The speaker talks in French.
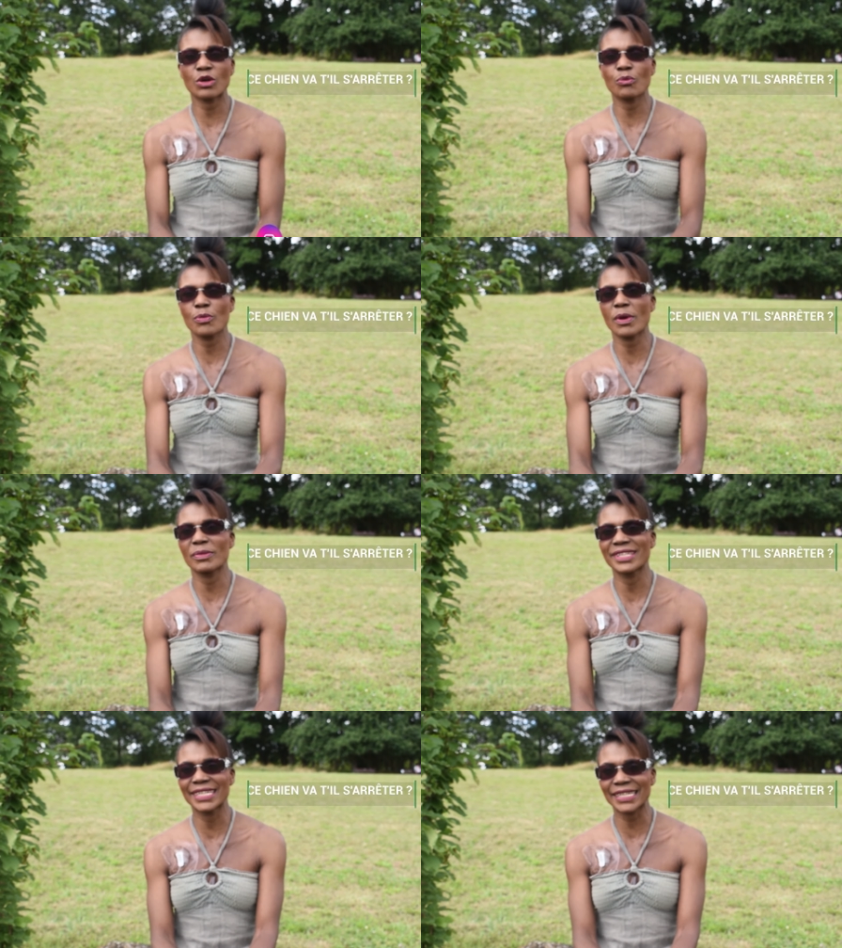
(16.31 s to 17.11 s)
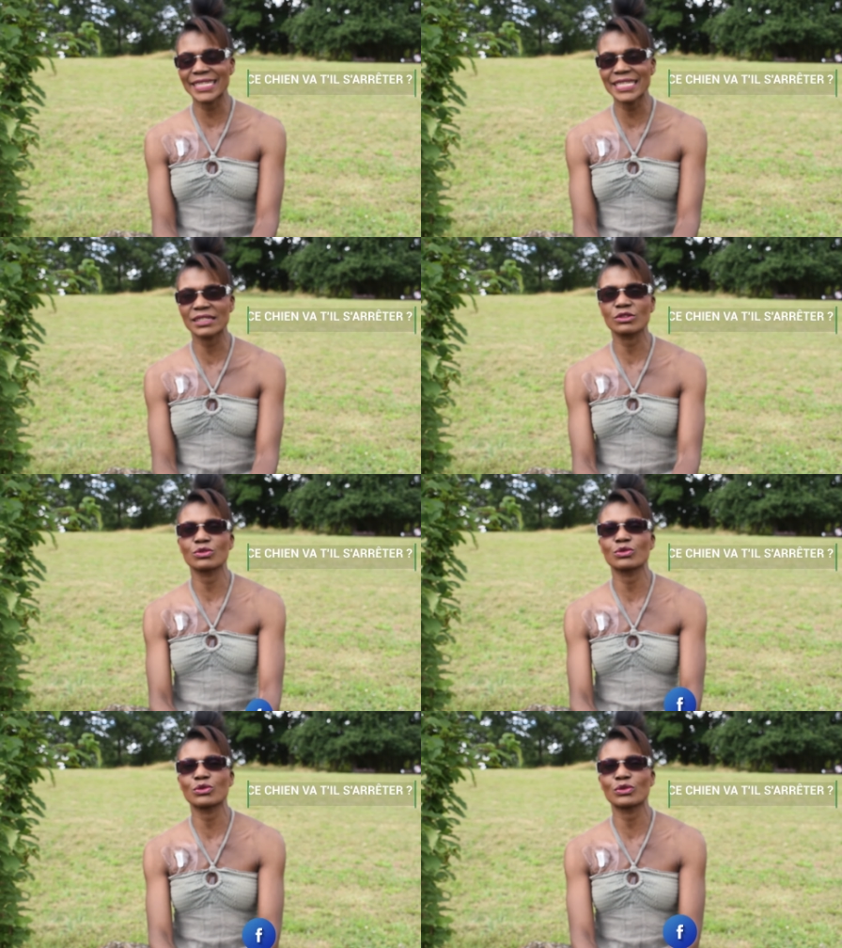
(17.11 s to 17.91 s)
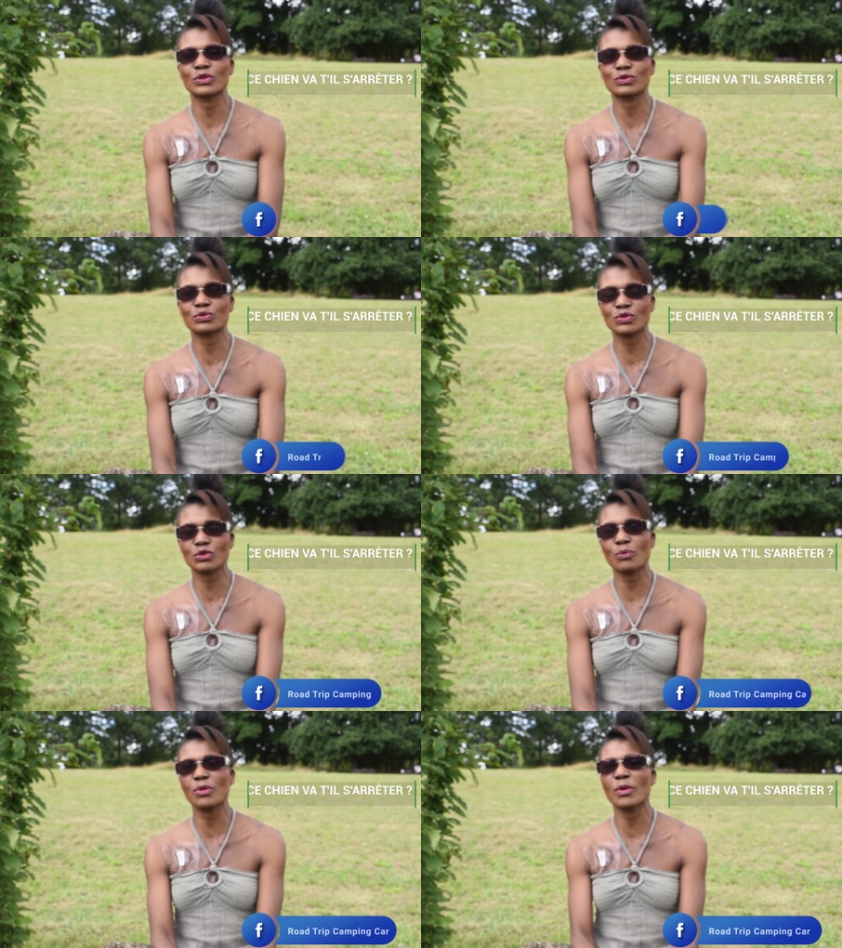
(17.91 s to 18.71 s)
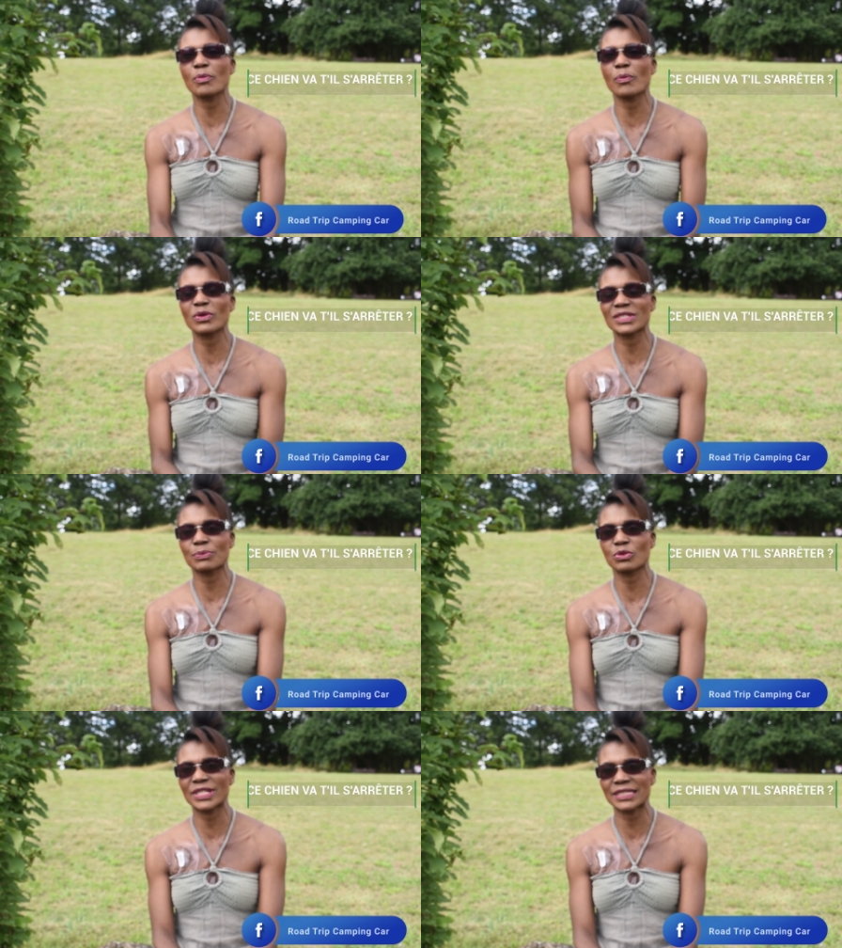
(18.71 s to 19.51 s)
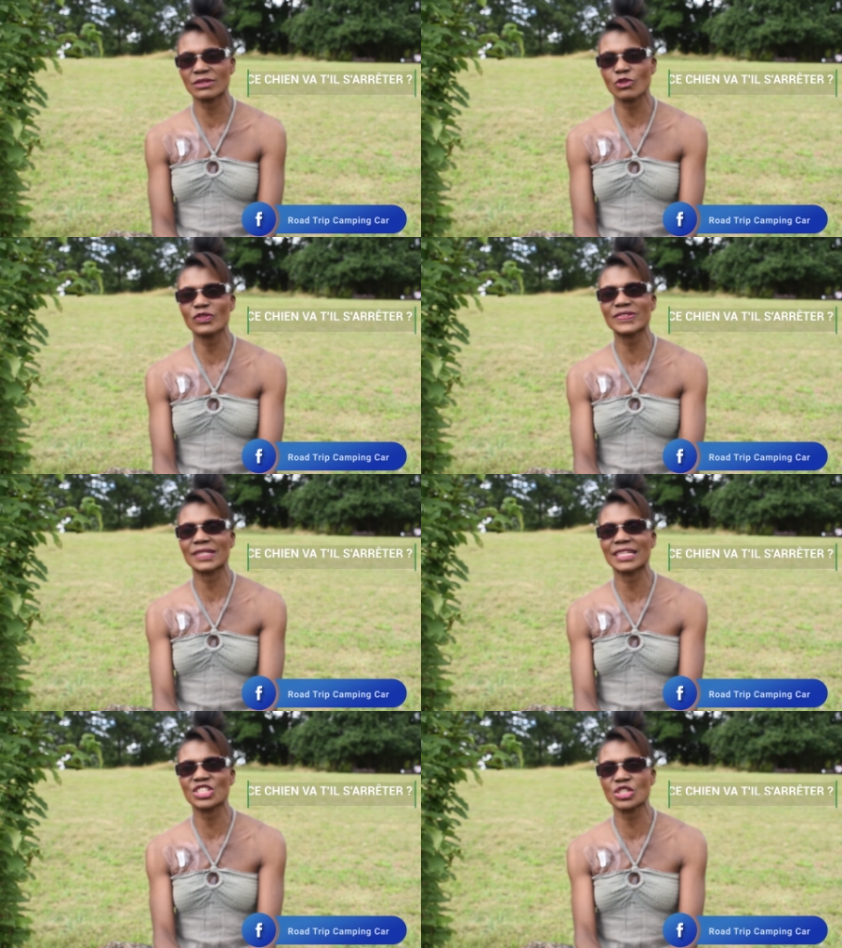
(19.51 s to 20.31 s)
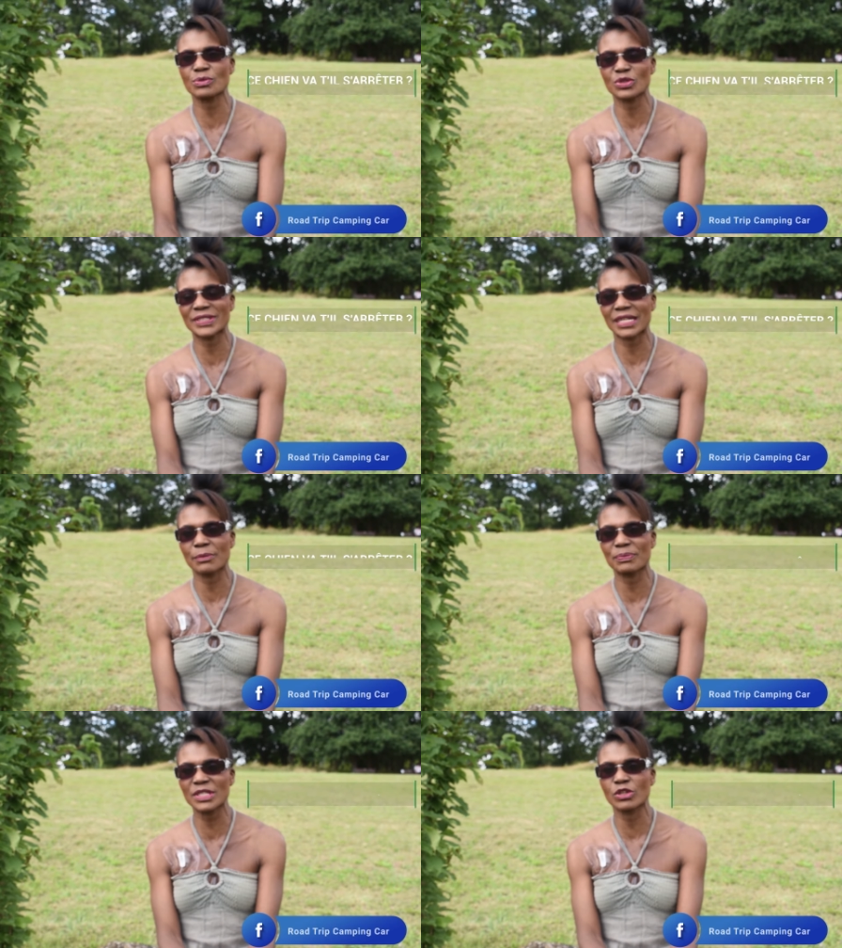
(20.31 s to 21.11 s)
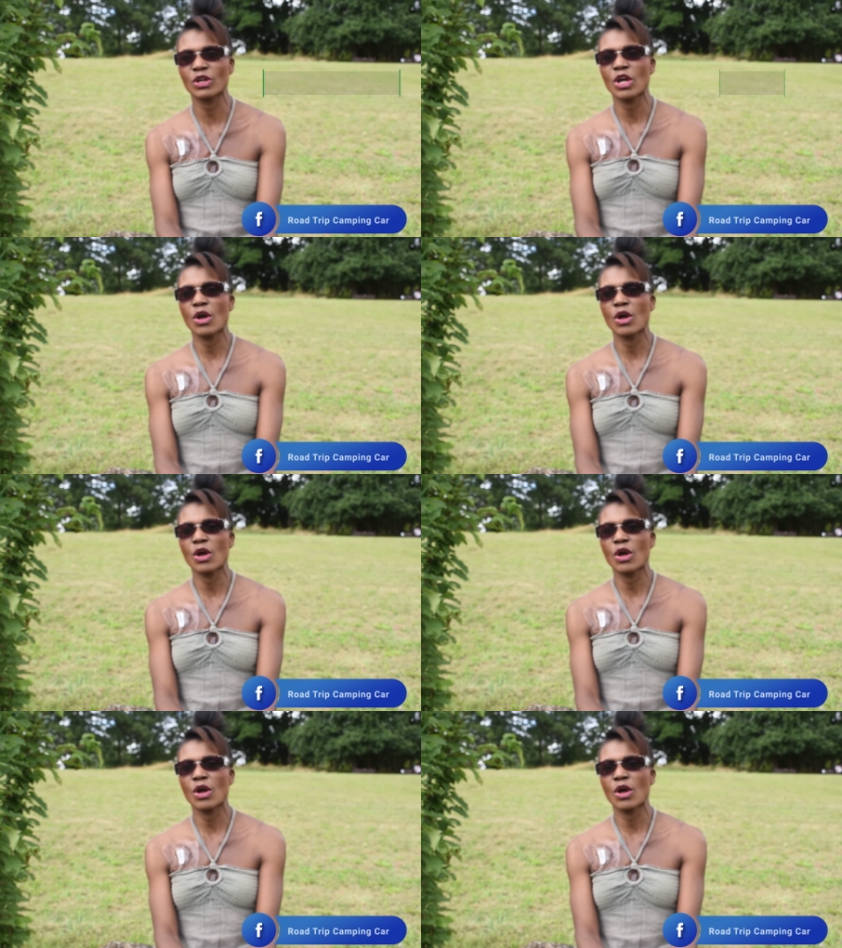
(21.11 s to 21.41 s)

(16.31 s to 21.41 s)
On ne peut pas me guérir. Euh, tout ce qu'on peut me proposer pour l'instant, c'est la chimiothérapie